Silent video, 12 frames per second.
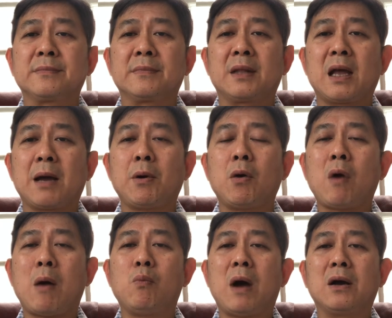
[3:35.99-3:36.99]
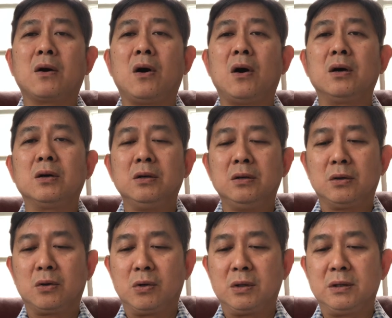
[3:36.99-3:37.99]
นะครับเพราะความหวังของ
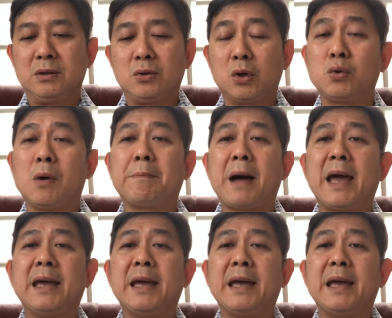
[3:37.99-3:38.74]
คนโดยทั่วไป